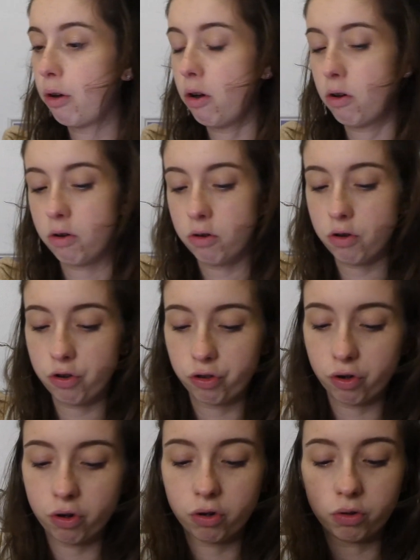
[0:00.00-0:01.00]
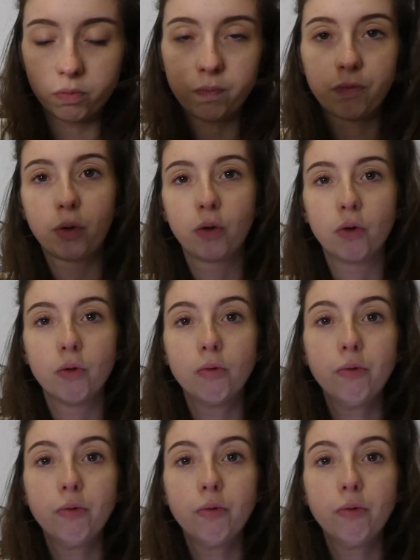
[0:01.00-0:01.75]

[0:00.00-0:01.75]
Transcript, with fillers: Oh, genre, truc de